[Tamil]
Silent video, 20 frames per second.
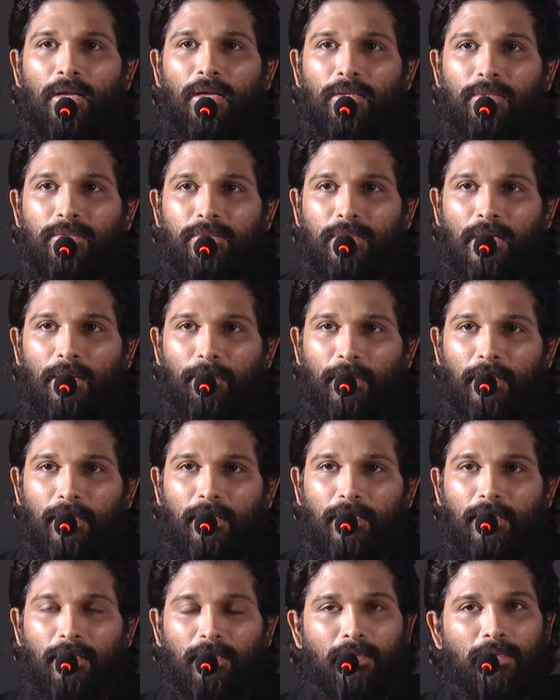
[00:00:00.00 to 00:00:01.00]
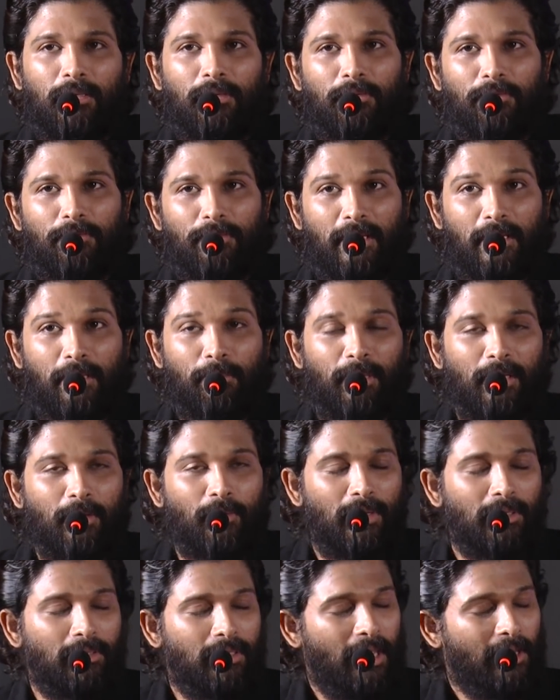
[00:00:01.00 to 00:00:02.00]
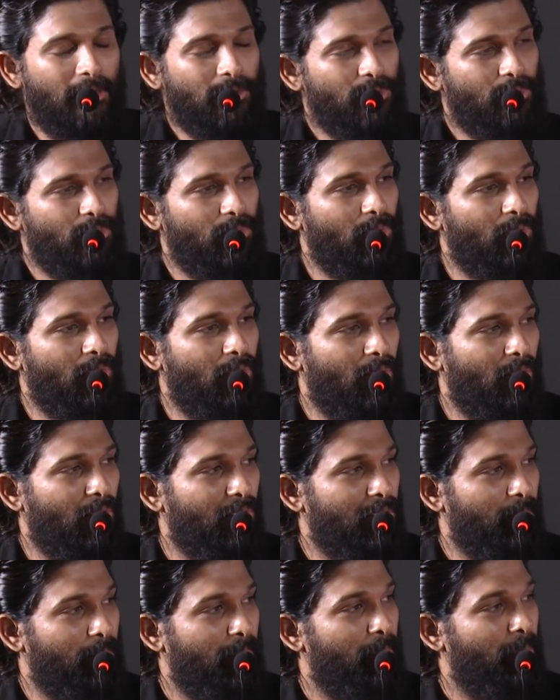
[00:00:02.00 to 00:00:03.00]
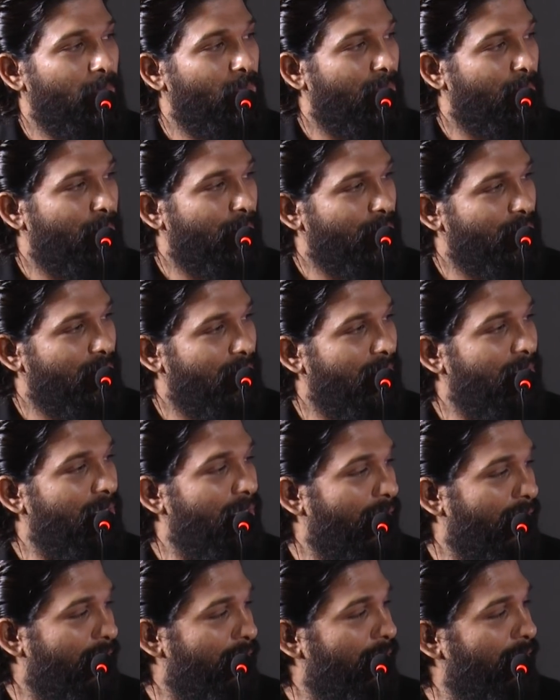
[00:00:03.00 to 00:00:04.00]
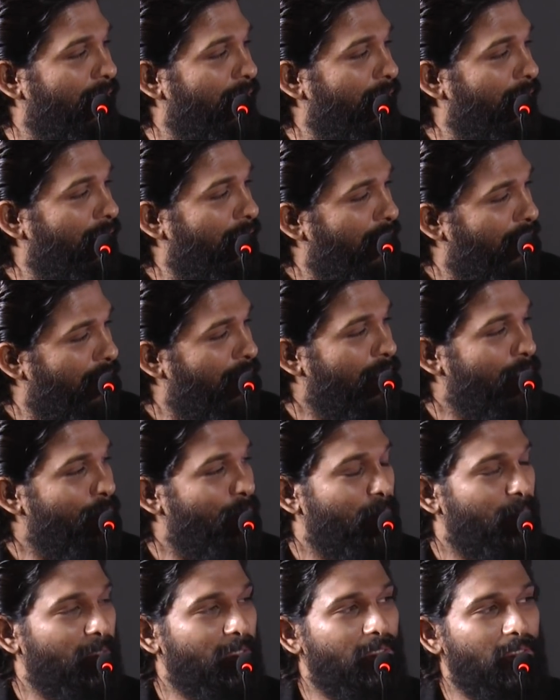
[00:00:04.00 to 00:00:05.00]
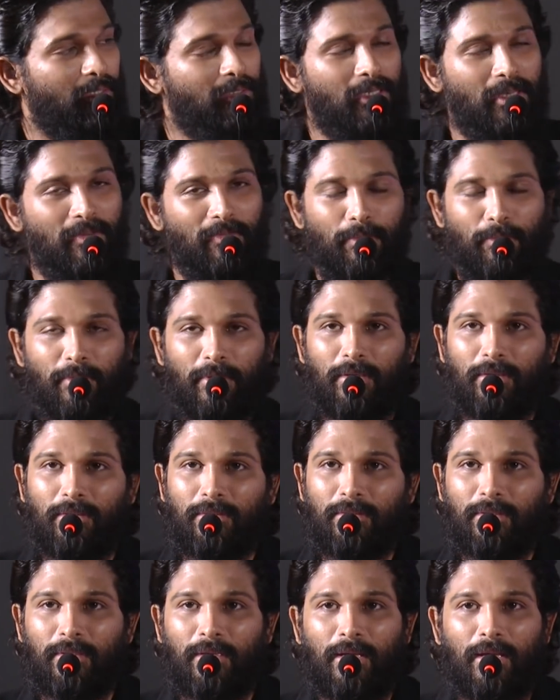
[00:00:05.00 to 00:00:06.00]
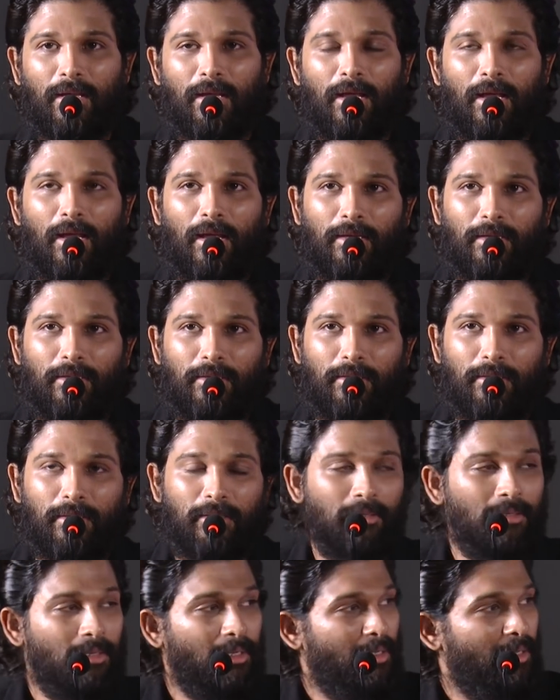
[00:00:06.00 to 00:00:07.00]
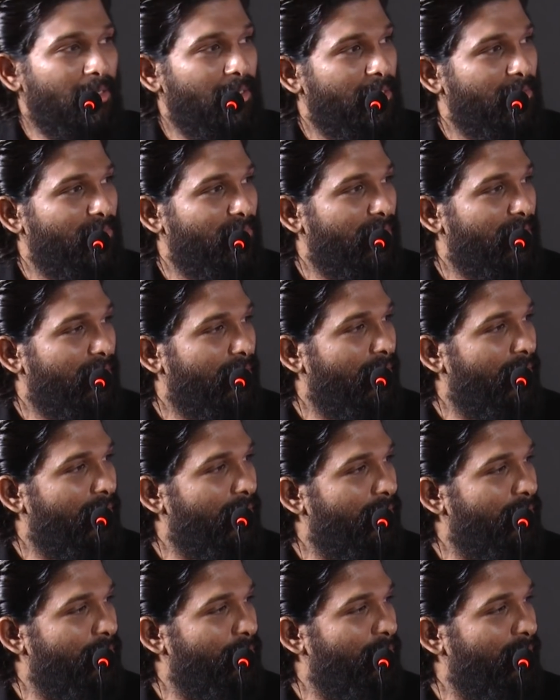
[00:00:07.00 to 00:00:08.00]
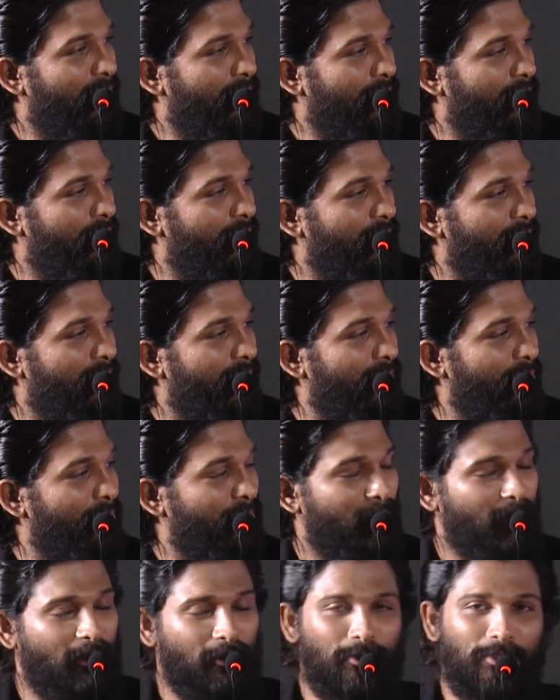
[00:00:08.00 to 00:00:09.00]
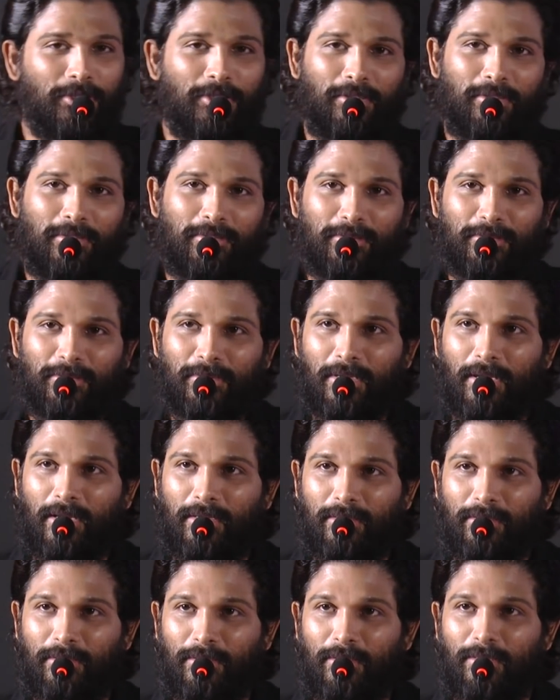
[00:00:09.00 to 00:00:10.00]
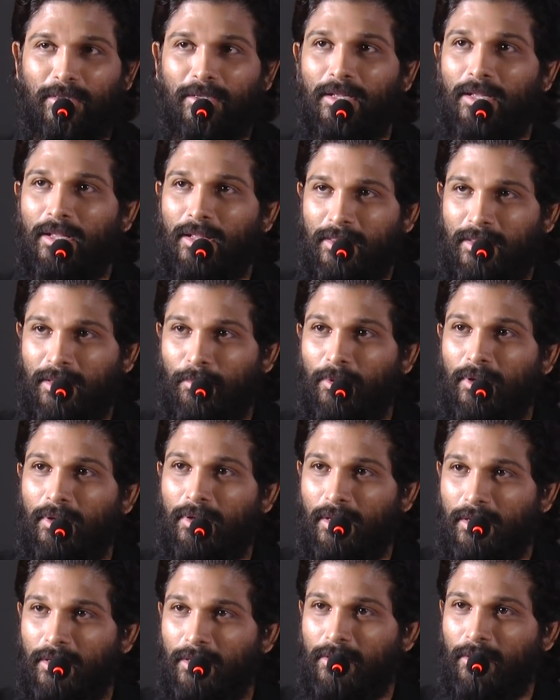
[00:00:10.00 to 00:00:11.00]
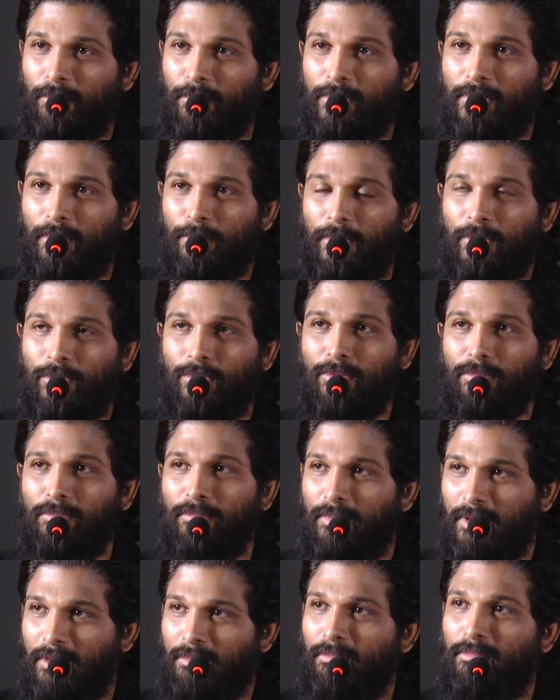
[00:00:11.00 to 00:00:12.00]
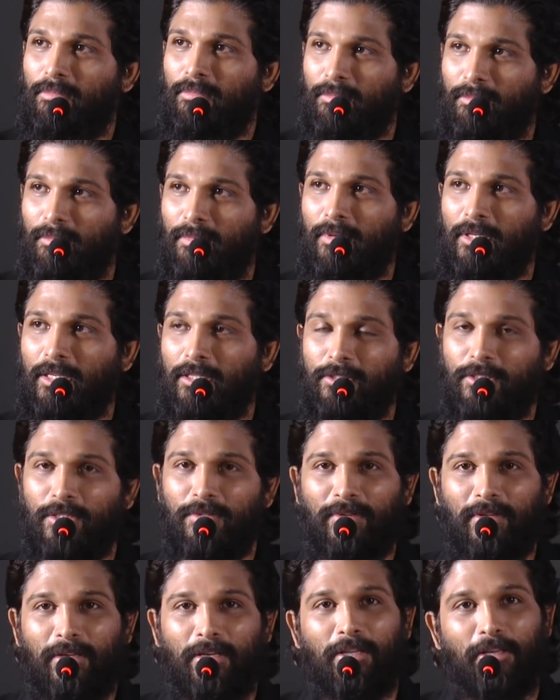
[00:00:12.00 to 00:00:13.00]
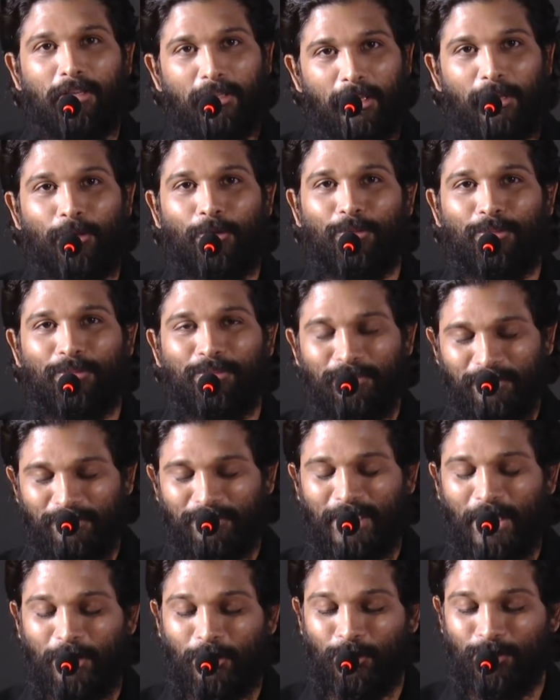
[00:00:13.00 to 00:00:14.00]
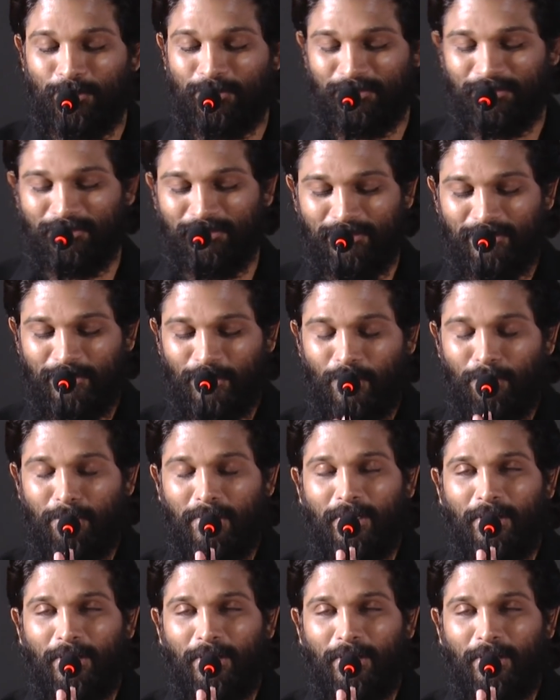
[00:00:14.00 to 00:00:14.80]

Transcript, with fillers: இட்ஸ் கம்மிங் இன் அ வெரி பிக் வே தேங்க்ஸ் டு ஆல் த பீப்புள் ஆர் ப்ரெசன்டட் லைக் லக்ஷ்மி பிக்சர்ஸ் அண்ட் எவ்ரிபடி அண்ட் வேறு யாரையாவது மறந்துருந்தா மறைச்சிடுங்க அண்ட் uh, தமிழில் நிறைய தப்பு தப்பு இருக்கும் பட் மன்னிச்சிருவீங்கன்னு எனக்கு தெரியும் தேங்க்யூ ரொம்ப